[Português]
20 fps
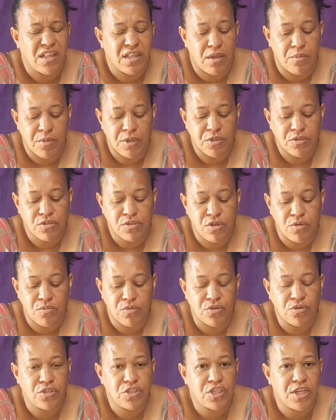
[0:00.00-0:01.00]
Também não sou
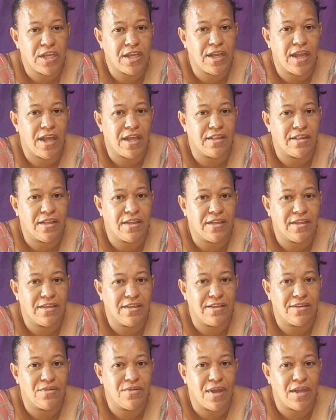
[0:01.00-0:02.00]
muito chegada
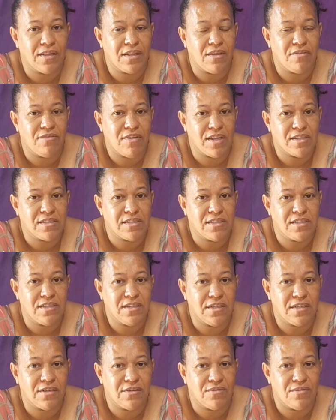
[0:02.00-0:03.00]
em guardar
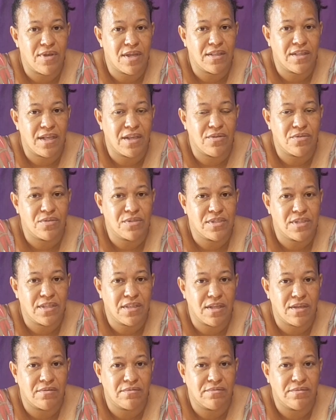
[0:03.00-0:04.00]
vasilha, não, guardar louça,
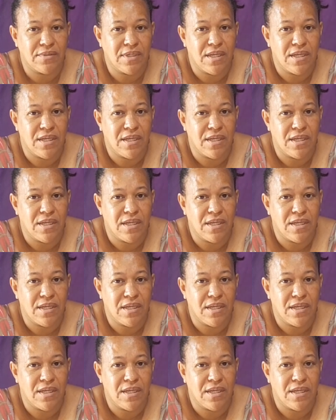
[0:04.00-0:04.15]
não.